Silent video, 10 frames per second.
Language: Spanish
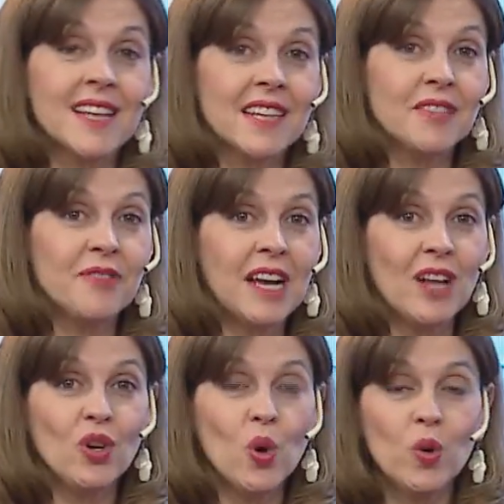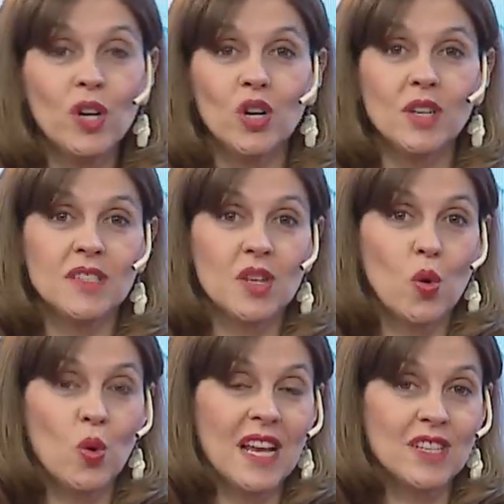certificado único de
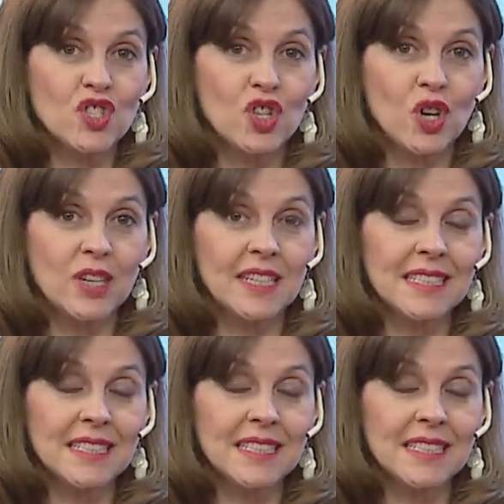circulación.